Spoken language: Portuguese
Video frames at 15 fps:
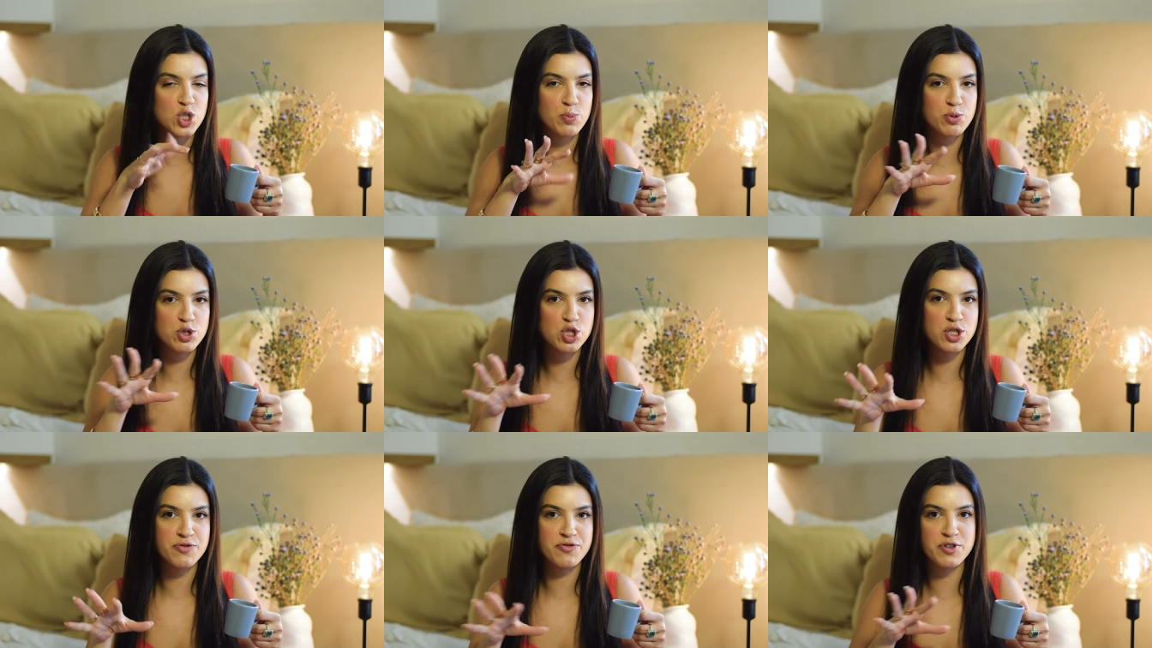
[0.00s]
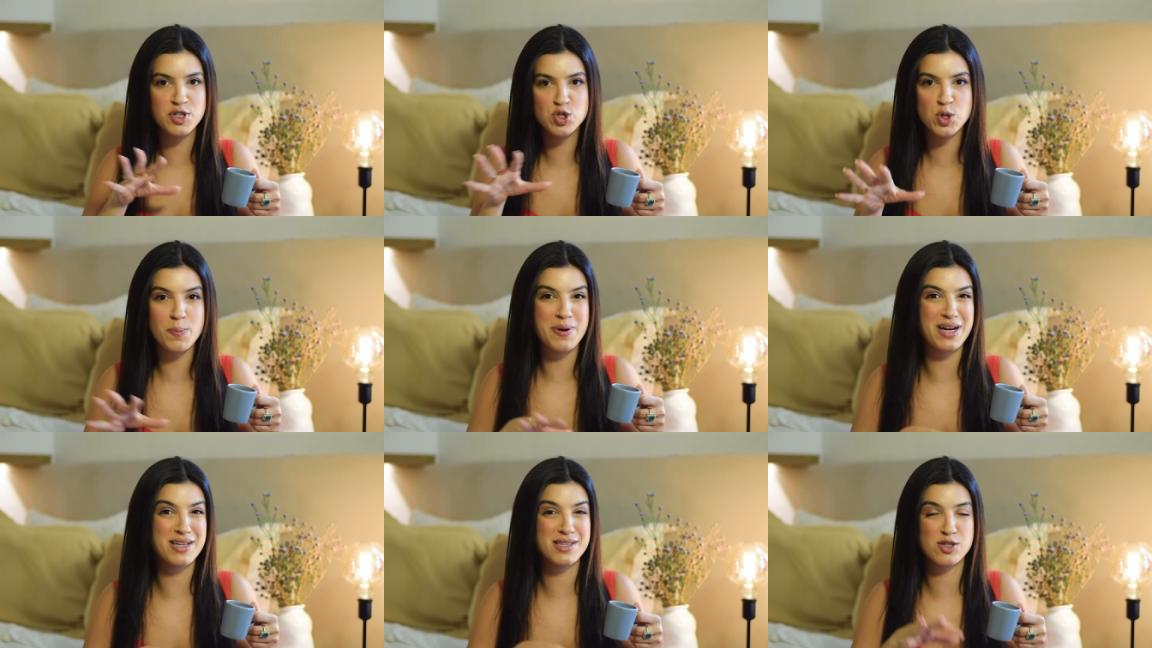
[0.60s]
tipo de vídeo que
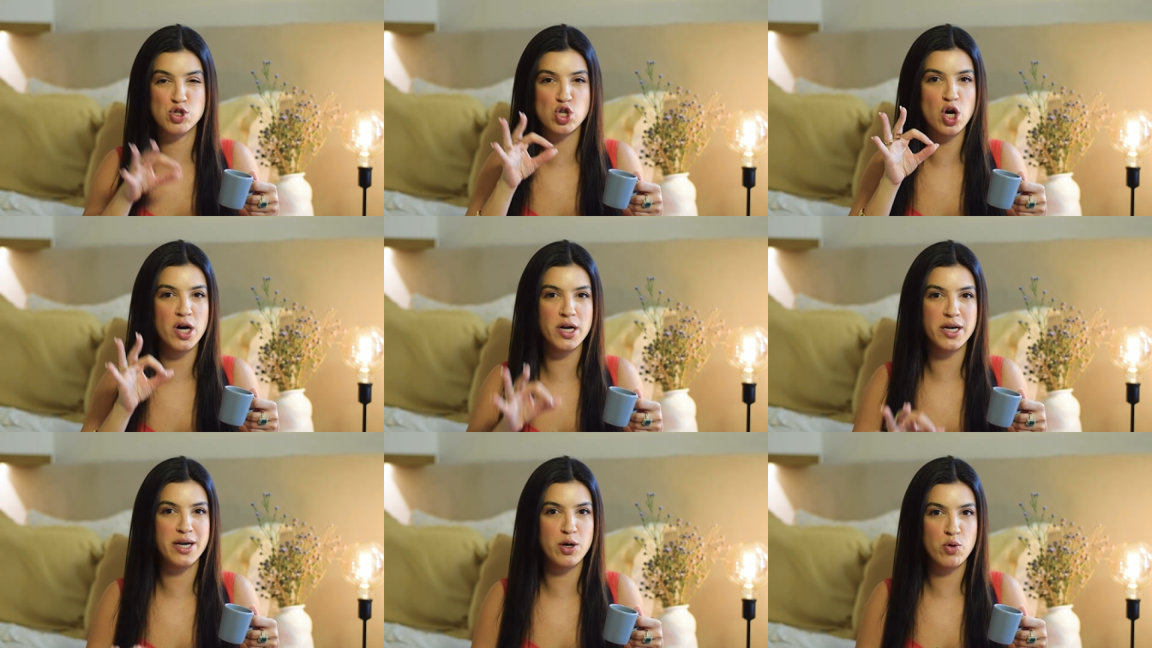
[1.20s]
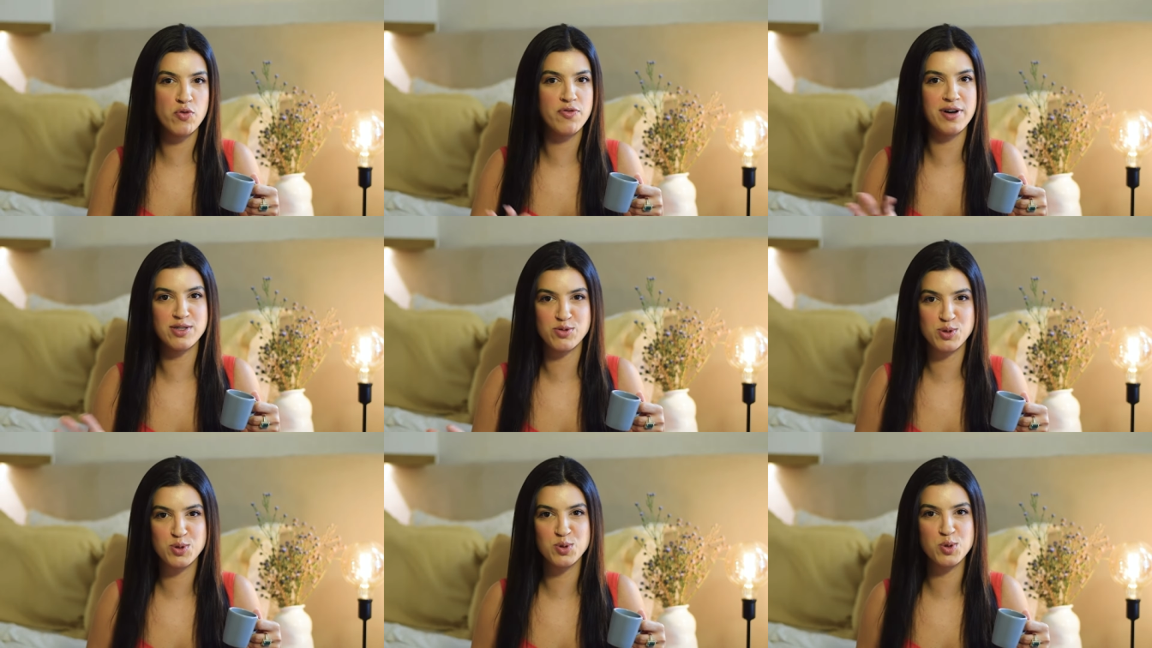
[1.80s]
parece que só eu
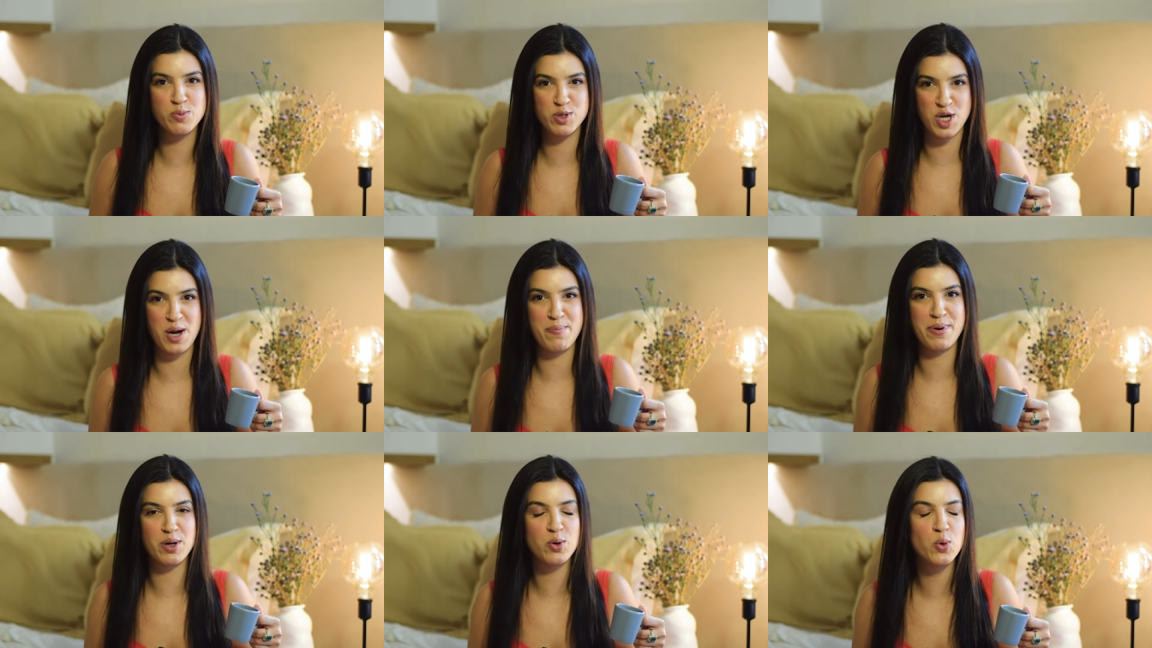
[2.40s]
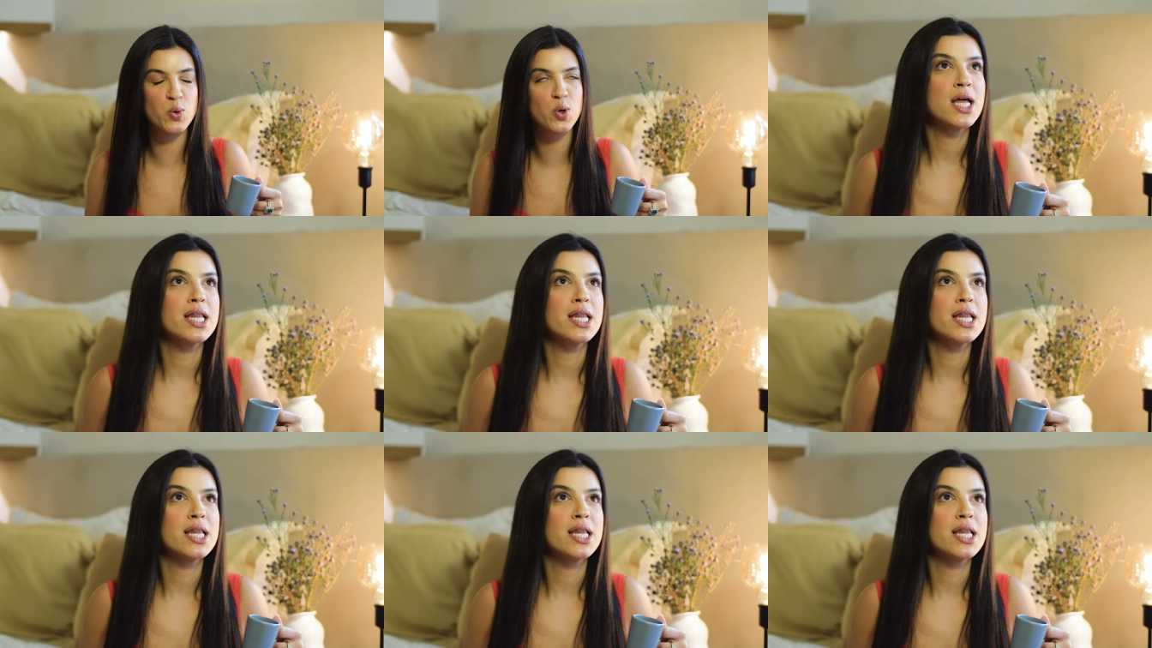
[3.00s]
faço no YouTube, já reparou?